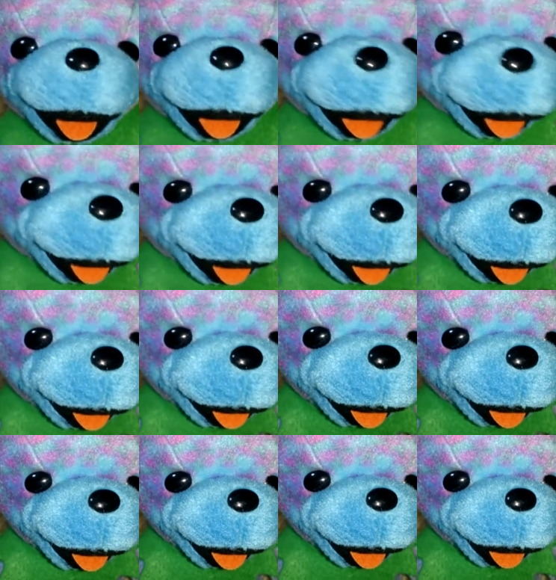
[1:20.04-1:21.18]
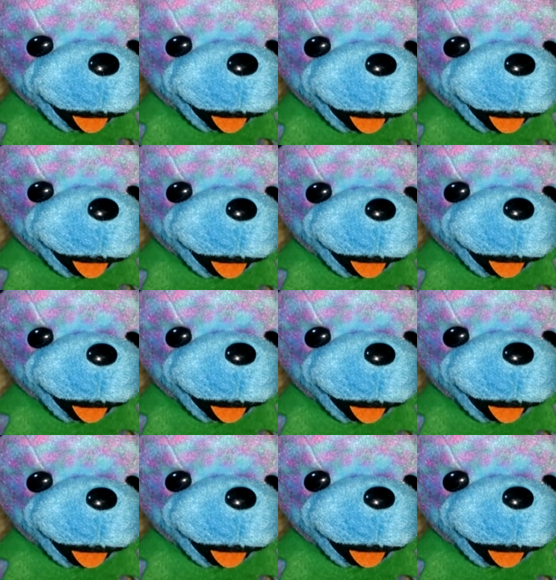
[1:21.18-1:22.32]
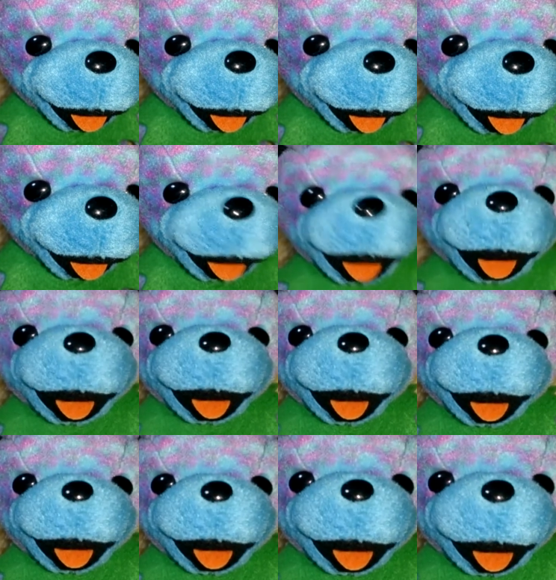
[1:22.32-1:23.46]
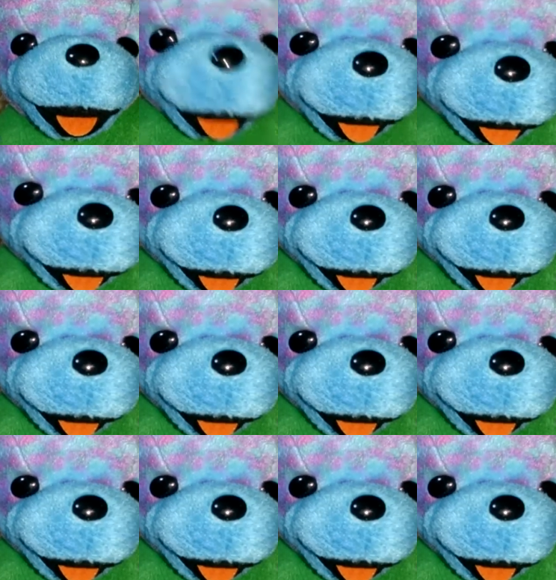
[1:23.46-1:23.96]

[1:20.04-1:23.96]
あのー、ぶっちゃけ乗りにくいんですよ。